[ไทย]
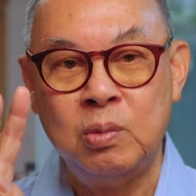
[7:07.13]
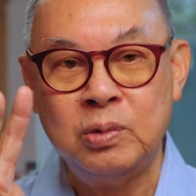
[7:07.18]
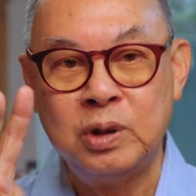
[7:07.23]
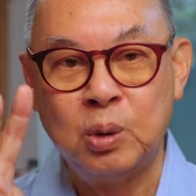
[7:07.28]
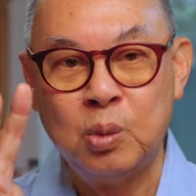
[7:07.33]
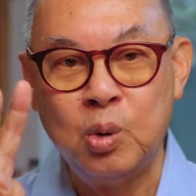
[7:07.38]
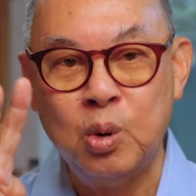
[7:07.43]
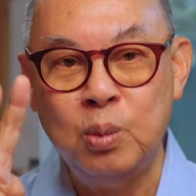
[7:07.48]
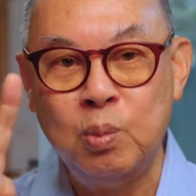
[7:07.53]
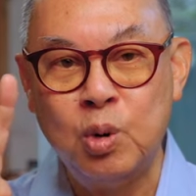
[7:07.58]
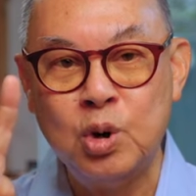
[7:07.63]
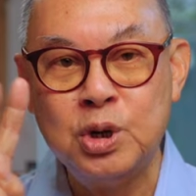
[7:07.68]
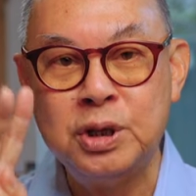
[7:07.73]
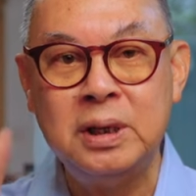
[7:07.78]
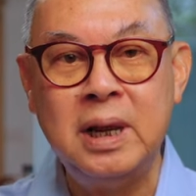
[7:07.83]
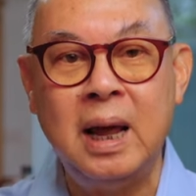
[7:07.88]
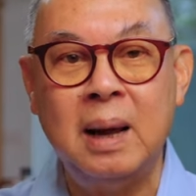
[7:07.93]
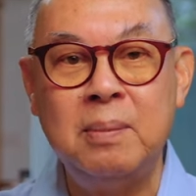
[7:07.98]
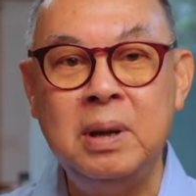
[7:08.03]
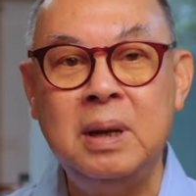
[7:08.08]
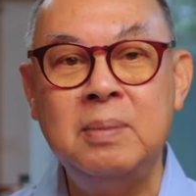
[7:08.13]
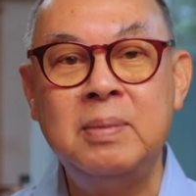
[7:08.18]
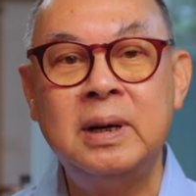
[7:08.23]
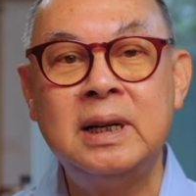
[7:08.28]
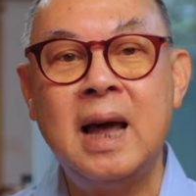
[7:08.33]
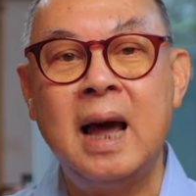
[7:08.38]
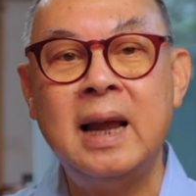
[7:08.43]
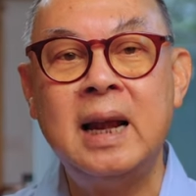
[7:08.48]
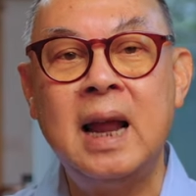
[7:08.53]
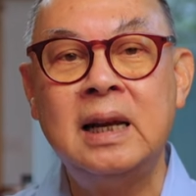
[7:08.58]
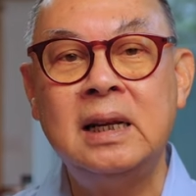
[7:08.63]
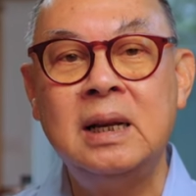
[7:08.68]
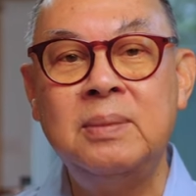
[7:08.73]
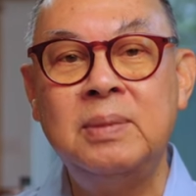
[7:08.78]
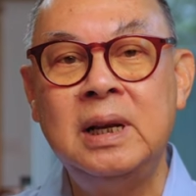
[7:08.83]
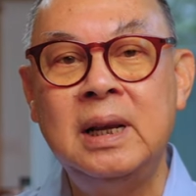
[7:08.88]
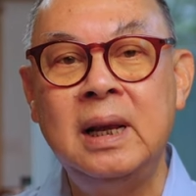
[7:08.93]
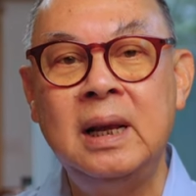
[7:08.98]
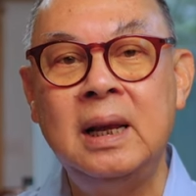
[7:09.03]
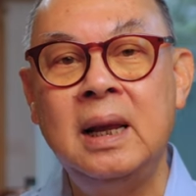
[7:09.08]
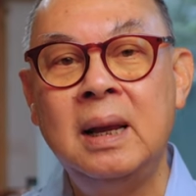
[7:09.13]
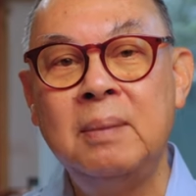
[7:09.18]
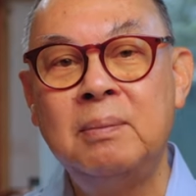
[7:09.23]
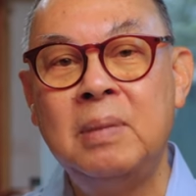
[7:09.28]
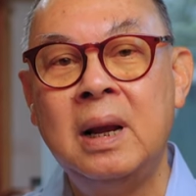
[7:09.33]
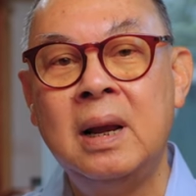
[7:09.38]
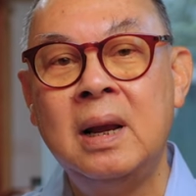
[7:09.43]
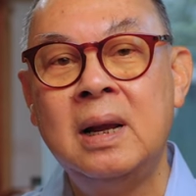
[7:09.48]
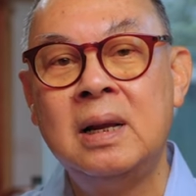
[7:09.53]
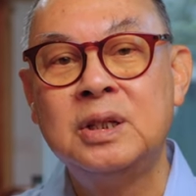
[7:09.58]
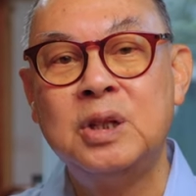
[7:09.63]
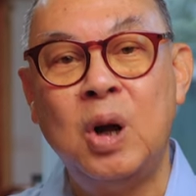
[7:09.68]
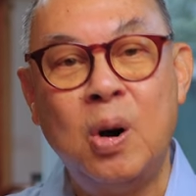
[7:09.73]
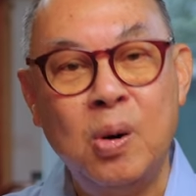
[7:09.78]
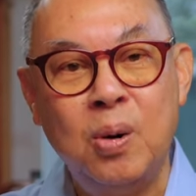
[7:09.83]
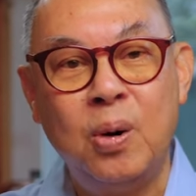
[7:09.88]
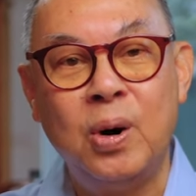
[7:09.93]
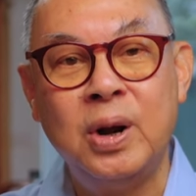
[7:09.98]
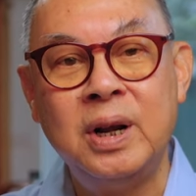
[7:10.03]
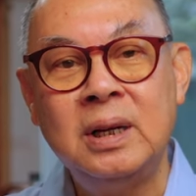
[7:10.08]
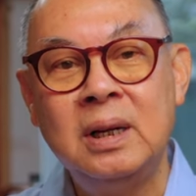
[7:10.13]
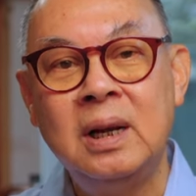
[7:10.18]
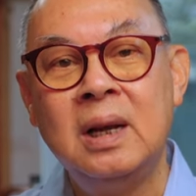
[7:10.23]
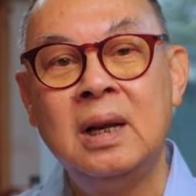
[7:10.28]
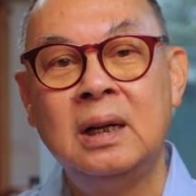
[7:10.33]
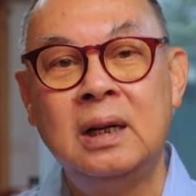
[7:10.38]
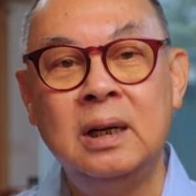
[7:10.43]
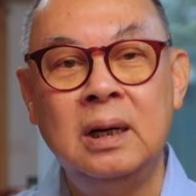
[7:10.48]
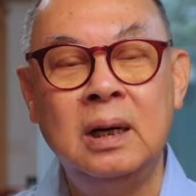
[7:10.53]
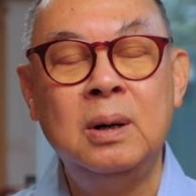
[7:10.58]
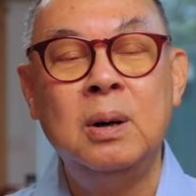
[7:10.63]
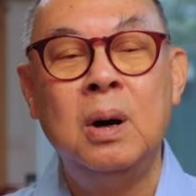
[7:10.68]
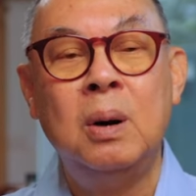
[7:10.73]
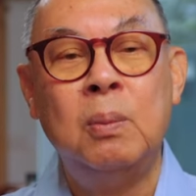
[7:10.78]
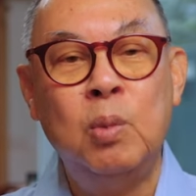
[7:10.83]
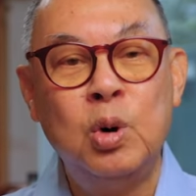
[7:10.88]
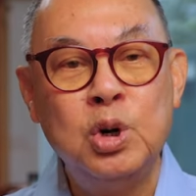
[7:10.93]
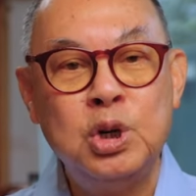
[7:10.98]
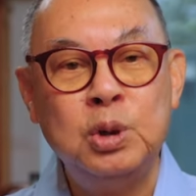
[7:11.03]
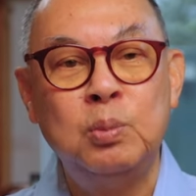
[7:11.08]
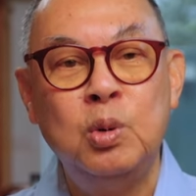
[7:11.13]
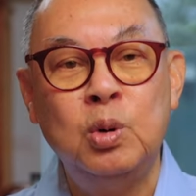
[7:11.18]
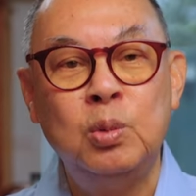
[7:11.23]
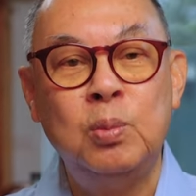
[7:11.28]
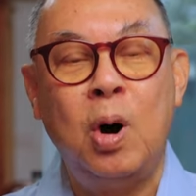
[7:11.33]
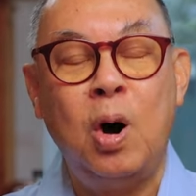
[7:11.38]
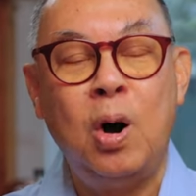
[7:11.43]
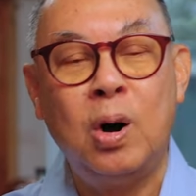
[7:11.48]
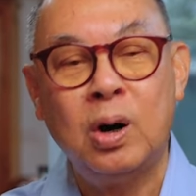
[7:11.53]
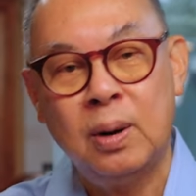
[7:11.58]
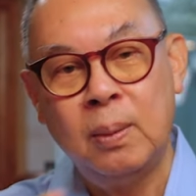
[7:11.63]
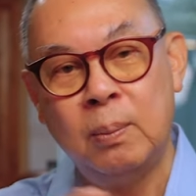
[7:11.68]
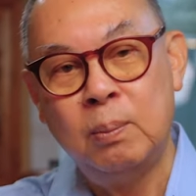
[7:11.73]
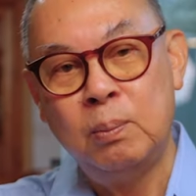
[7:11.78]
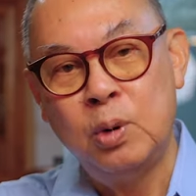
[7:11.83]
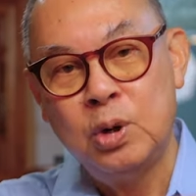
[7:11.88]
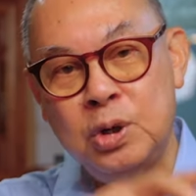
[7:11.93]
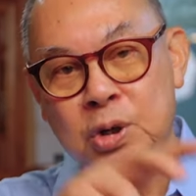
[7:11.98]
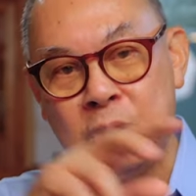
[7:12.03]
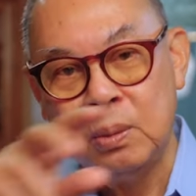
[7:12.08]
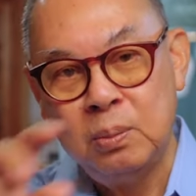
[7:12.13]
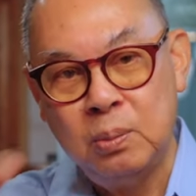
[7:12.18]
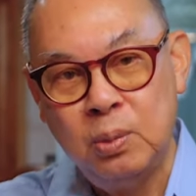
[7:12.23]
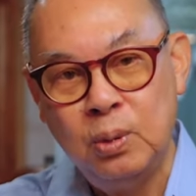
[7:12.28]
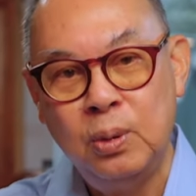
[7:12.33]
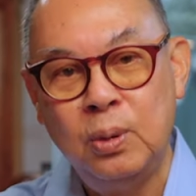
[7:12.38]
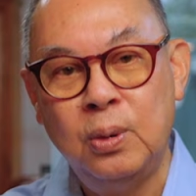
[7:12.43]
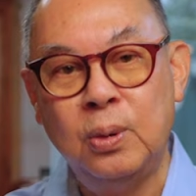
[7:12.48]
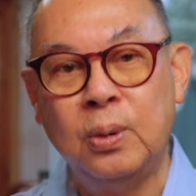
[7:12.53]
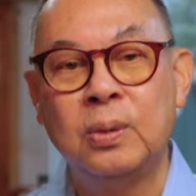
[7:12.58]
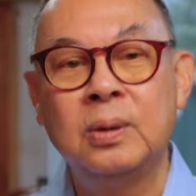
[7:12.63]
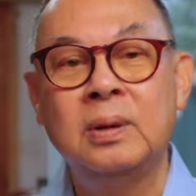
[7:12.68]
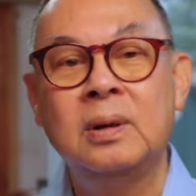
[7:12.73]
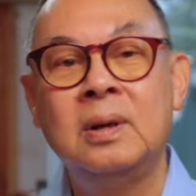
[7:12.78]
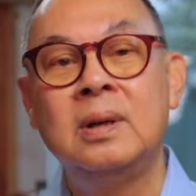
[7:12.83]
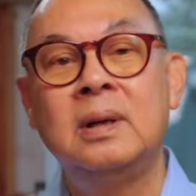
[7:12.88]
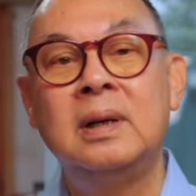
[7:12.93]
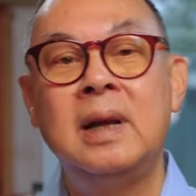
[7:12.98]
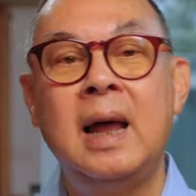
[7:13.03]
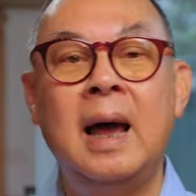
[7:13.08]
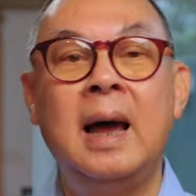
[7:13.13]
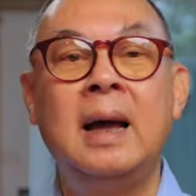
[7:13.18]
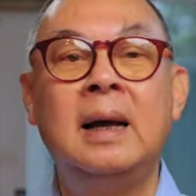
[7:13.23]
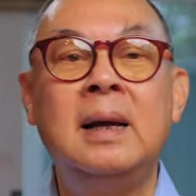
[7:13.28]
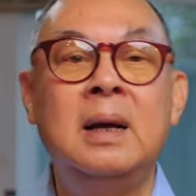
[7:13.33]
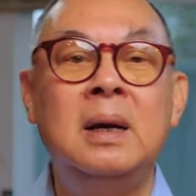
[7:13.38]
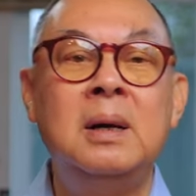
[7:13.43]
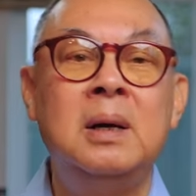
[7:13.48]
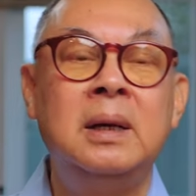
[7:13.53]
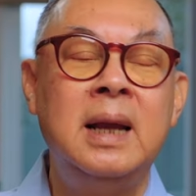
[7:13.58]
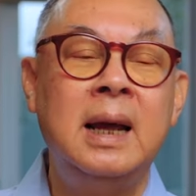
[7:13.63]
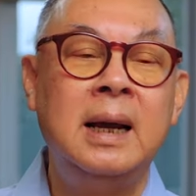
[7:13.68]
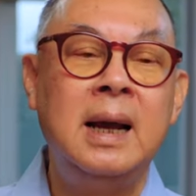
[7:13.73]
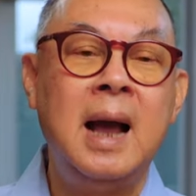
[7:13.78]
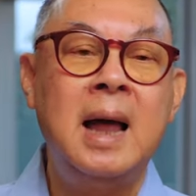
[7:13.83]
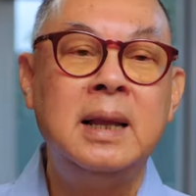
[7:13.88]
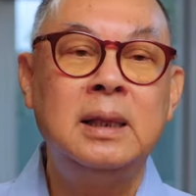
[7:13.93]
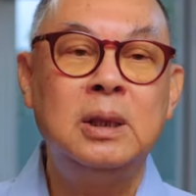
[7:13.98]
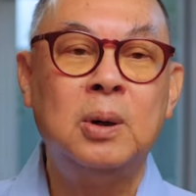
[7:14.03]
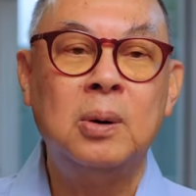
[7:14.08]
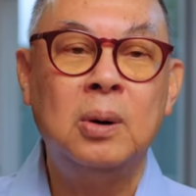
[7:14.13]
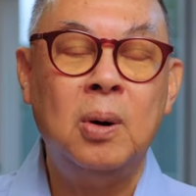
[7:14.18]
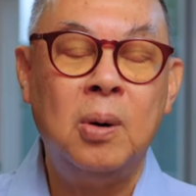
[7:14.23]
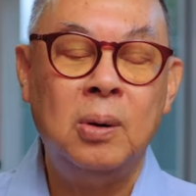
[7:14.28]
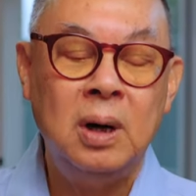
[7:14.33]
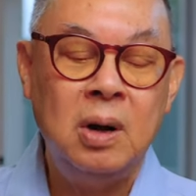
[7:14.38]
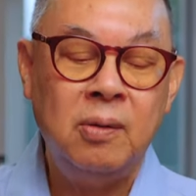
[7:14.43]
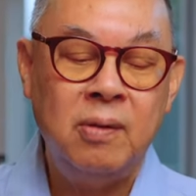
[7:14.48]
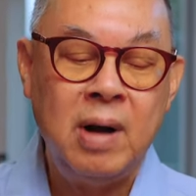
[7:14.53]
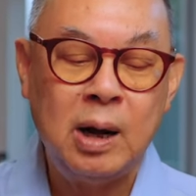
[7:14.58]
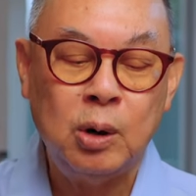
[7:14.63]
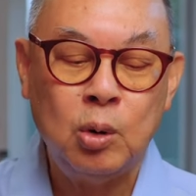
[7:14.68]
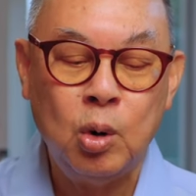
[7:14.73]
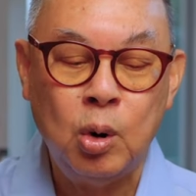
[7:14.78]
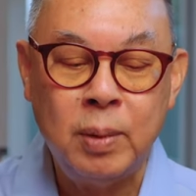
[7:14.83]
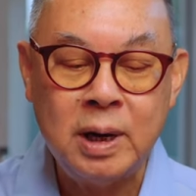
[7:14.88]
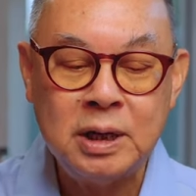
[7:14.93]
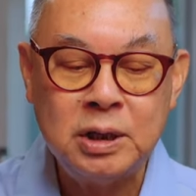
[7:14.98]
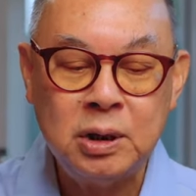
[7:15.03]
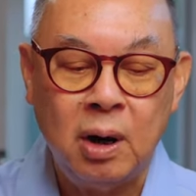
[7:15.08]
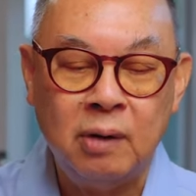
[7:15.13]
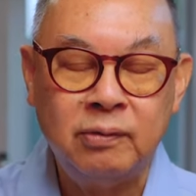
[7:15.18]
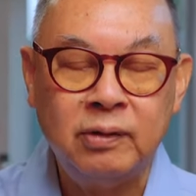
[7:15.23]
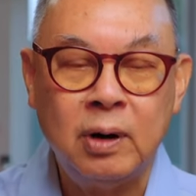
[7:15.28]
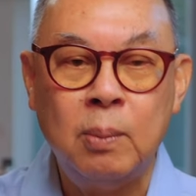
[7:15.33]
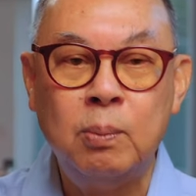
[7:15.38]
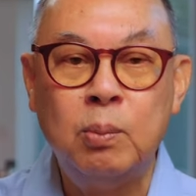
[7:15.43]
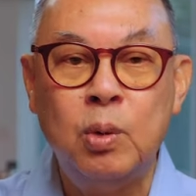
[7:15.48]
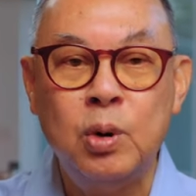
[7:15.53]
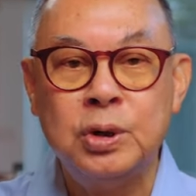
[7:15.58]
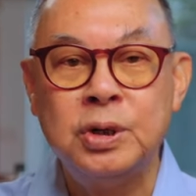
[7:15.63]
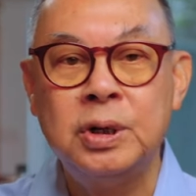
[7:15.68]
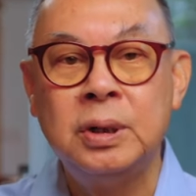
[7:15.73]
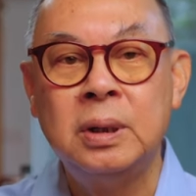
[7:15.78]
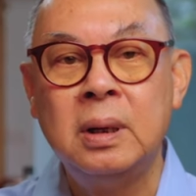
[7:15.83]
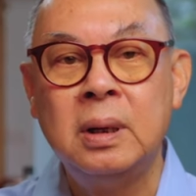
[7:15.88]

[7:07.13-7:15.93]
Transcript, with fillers: ตระกูลบุชเนี่ยมีประธานาธิบดีสองคนคือบุชผู้พ่อ กับบุชผู้ลูกนะฮะในการตกลงระหว่างโกบาชอฟกับบุช